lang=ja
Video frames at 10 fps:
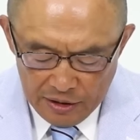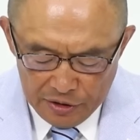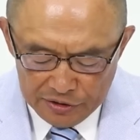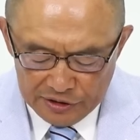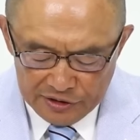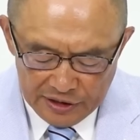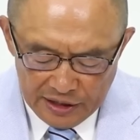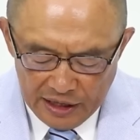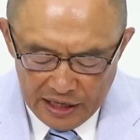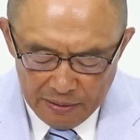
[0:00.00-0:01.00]
9節に
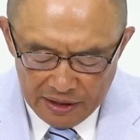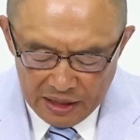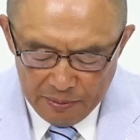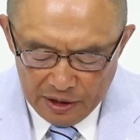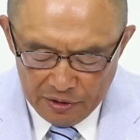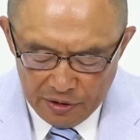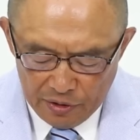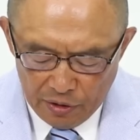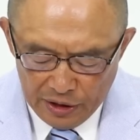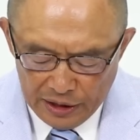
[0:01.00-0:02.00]
彼らはギブアの日の
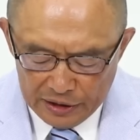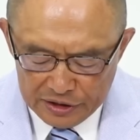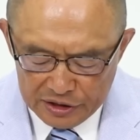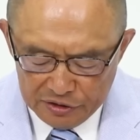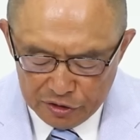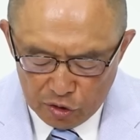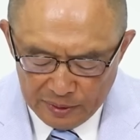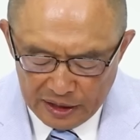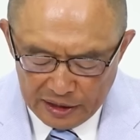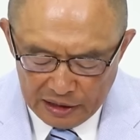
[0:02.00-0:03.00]
ように心底
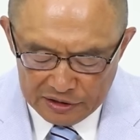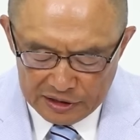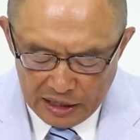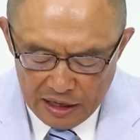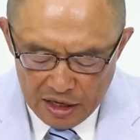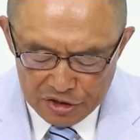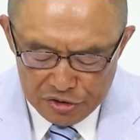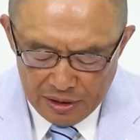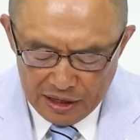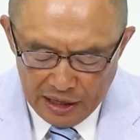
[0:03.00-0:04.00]
まで堕落した
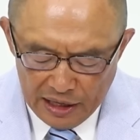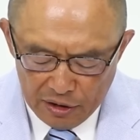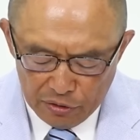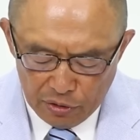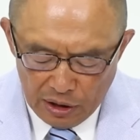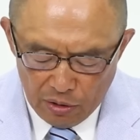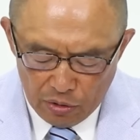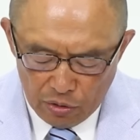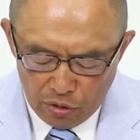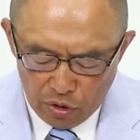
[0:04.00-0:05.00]
主は彼らの咎
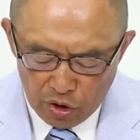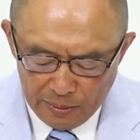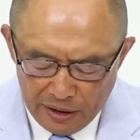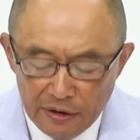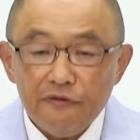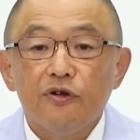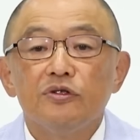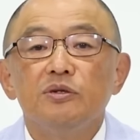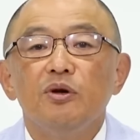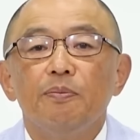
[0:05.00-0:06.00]
を心に留めその
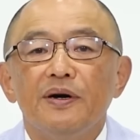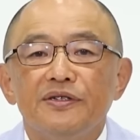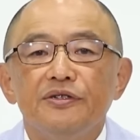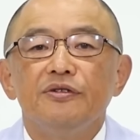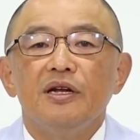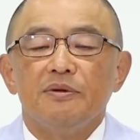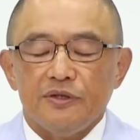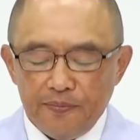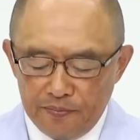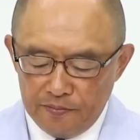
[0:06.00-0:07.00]
罪を罰するとあります。